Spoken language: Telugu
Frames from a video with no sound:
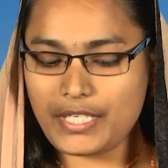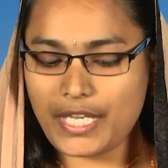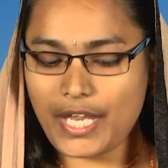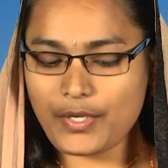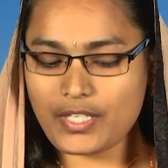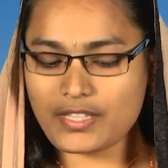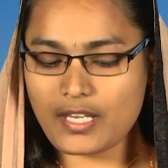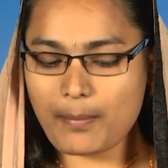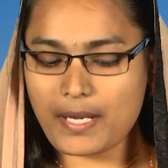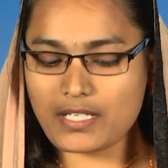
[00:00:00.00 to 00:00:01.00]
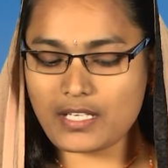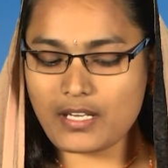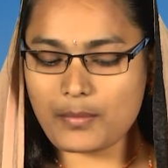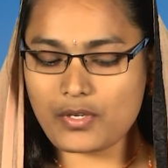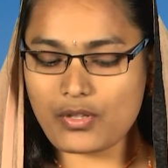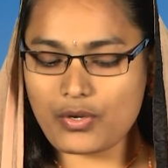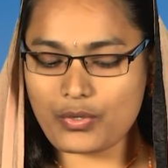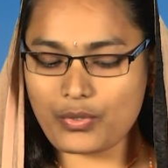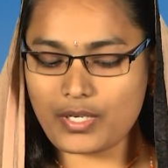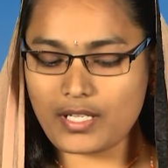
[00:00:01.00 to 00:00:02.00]
నేను ఇతర పట్టణములలో
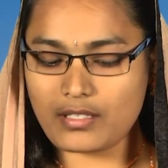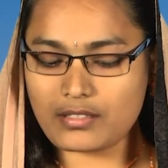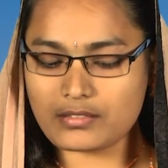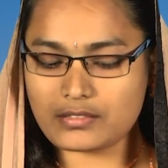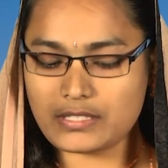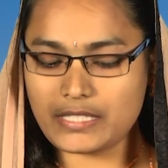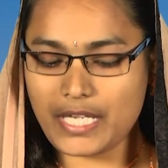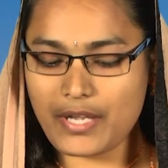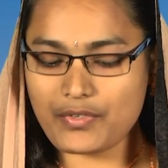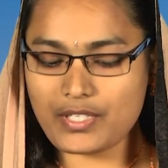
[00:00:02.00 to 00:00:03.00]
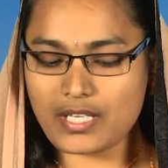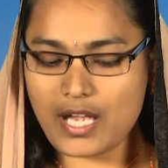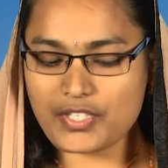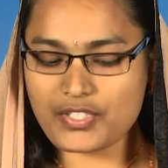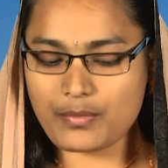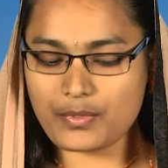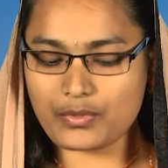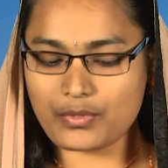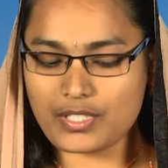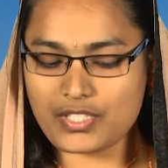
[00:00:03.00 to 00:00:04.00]
కూడా దేవుని
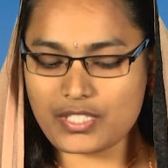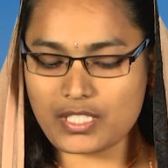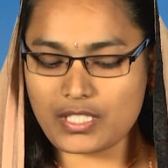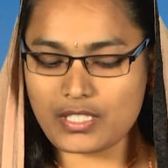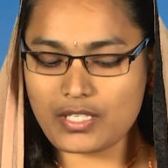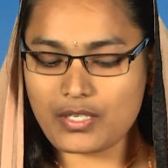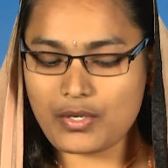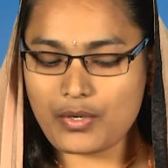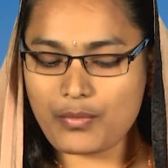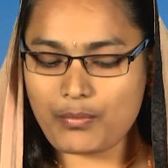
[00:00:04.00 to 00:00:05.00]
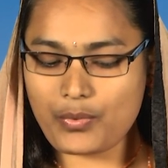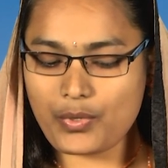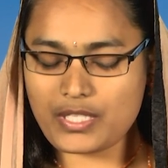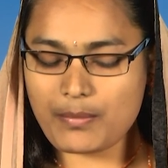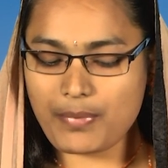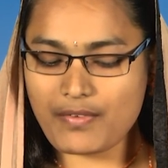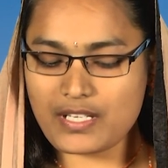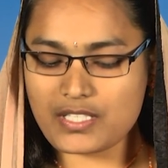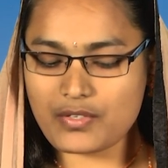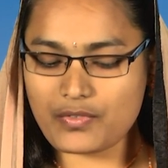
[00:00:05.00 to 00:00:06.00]
రాజ్యమును గురించి
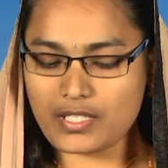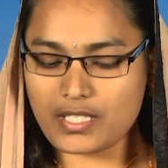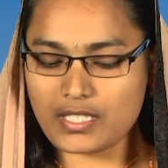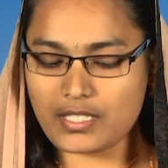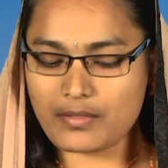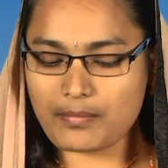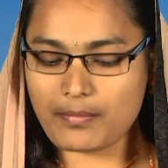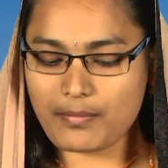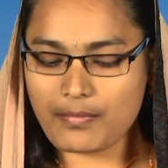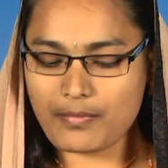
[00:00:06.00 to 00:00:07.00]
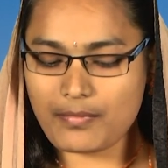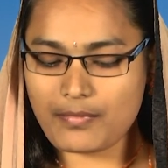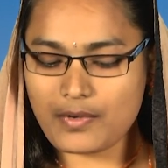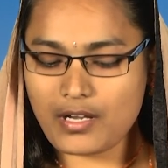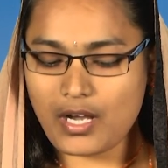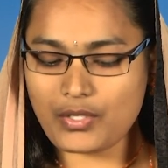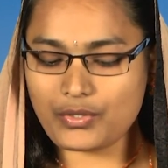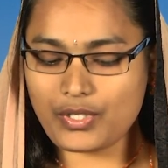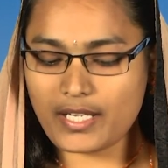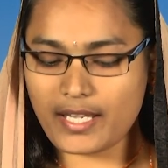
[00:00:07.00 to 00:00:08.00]
బోధింపవలసి ఉన్నది
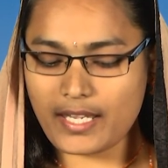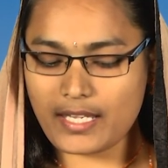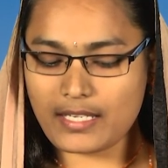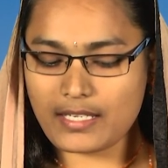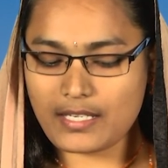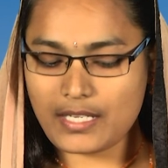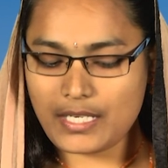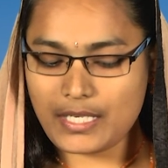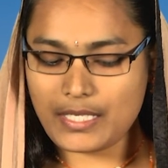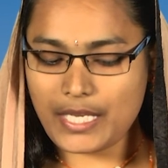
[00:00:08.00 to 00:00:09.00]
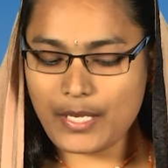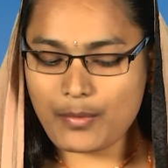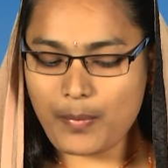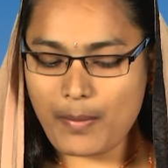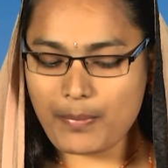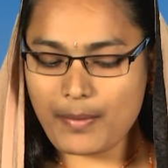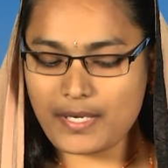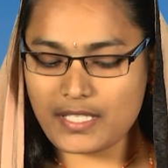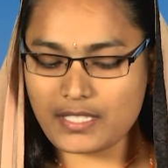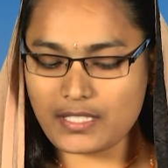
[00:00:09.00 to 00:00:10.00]
అందులకే నేను
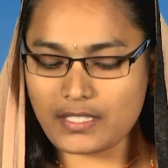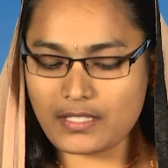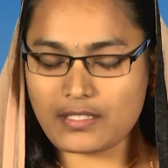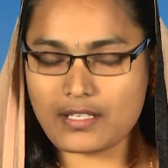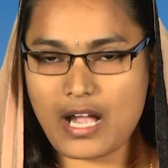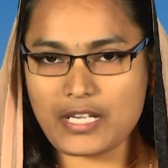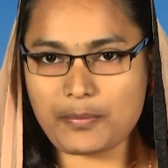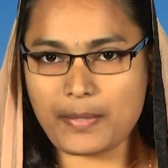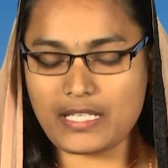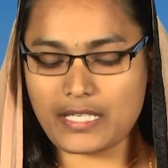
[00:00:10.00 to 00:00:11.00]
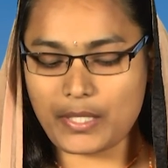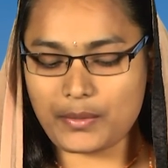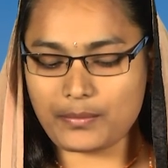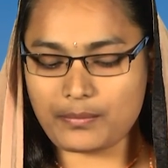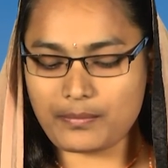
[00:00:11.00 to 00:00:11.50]
పంపబడి తిని అని పలికెను